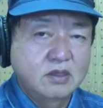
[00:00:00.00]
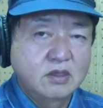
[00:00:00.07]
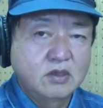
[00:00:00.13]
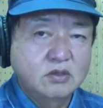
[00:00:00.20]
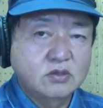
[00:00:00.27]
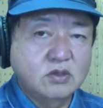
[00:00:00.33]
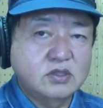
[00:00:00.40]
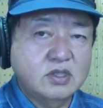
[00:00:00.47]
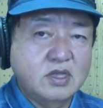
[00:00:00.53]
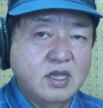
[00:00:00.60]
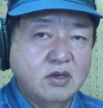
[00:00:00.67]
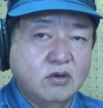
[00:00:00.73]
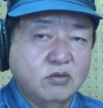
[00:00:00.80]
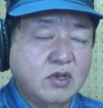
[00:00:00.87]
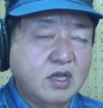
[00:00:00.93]
そし
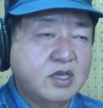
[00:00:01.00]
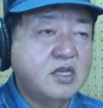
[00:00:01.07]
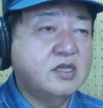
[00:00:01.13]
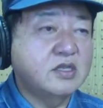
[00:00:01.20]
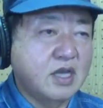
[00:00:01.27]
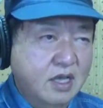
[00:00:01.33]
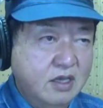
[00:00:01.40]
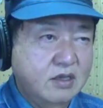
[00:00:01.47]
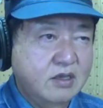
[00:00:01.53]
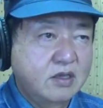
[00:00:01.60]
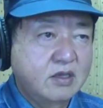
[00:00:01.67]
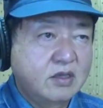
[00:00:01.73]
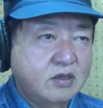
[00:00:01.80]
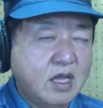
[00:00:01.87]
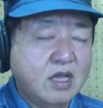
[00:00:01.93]
ていろんな機材、
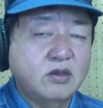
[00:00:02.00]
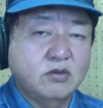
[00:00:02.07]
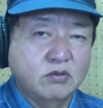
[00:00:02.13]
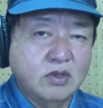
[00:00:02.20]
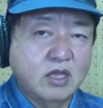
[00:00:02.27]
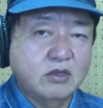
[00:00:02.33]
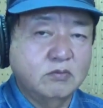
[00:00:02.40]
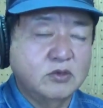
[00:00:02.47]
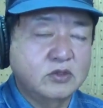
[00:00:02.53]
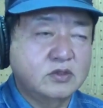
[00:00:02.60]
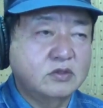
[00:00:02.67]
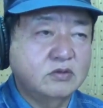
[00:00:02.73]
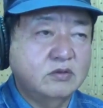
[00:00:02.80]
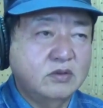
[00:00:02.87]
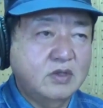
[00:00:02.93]
テントなども
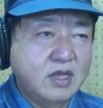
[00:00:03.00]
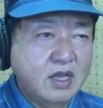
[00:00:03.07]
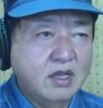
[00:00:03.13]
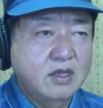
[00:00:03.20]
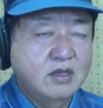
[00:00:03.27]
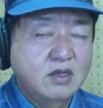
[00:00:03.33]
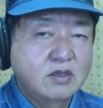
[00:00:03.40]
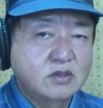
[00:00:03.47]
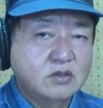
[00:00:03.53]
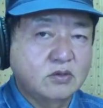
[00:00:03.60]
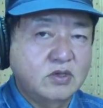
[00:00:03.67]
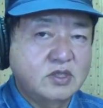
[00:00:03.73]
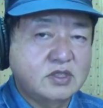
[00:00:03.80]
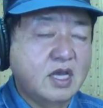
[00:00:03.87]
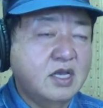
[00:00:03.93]
積んで、そ
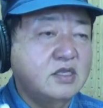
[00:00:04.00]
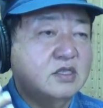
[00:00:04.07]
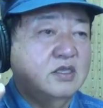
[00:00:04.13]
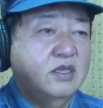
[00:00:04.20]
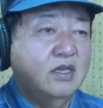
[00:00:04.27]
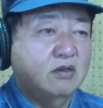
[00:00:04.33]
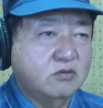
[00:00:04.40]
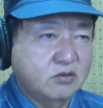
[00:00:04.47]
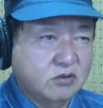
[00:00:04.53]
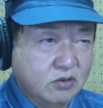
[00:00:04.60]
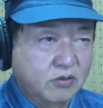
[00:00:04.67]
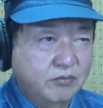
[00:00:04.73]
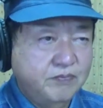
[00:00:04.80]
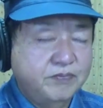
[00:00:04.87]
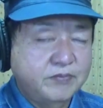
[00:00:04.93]
の被災地に行く
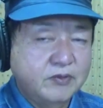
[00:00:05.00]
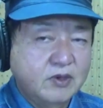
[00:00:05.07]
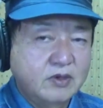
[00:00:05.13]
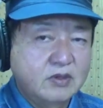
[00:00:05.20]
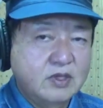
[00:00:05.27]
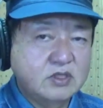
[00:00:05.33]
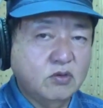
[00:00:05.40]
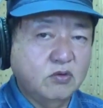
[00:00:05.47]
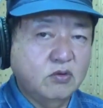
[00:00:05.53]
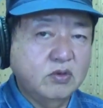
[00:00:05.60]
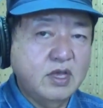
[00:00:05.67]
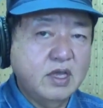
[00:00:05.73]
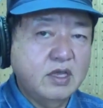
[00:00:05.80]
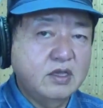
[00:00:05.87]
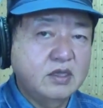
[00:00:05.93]
と。で、そこ
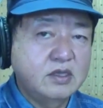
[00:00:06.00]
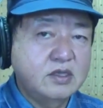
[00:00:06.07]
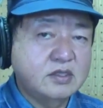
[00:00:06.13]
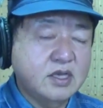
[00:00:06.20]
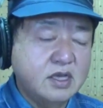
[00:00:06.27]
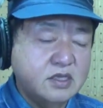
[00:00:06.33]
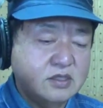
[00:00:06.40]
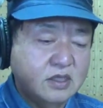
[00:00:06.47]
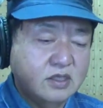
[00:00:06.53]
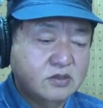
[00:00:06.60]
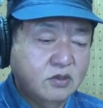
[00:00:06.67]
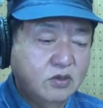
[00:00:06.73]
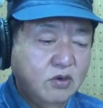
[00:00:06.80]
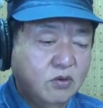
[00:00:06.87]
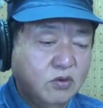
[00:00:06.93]
で被災地で
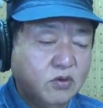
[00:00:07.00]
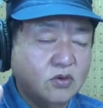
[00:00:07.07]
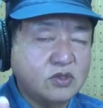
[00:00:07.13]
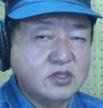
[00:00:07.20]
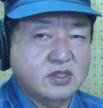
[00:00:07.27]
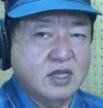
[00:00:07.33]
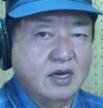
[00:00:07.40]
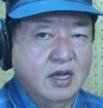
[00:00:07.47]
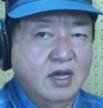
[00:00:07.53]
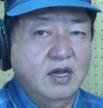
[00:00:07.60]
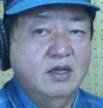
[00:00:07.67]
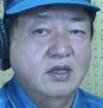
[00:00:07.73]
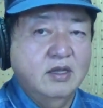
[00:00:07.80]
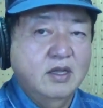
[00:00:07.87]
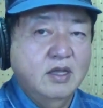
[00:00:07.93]
それを下ろしたら、
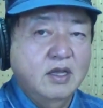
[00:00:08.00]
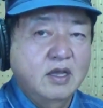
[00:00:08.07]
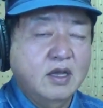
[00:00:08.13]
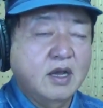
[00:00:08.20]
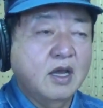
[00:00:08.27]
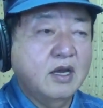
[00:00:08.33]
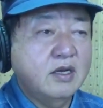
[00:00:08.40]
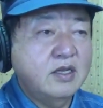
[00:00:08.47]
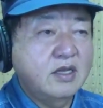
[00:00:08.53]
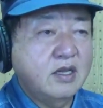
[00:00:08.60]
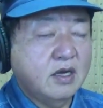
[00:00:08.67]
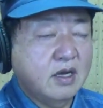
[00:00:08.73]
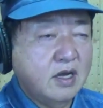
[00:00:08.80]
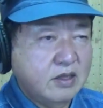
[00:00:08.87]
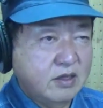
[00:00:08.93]
空身
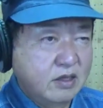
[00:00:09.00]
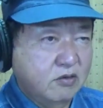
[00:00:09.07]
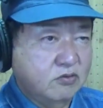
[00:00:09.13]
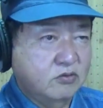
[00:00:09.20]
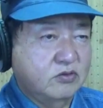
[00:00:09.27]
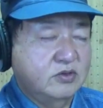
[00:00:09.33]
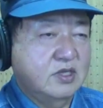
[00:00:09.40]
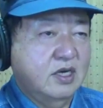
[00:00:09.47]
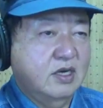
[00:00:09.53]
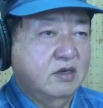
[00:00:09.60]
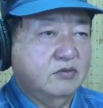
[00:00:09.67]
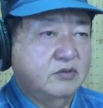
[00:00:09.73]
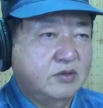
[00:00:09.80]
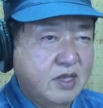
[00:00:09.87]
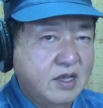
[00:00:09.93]
で帰ってくるんじゃな
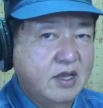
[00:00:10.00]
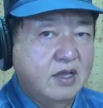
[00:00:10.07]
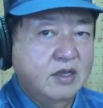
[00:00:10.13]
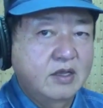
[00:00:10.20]
くて、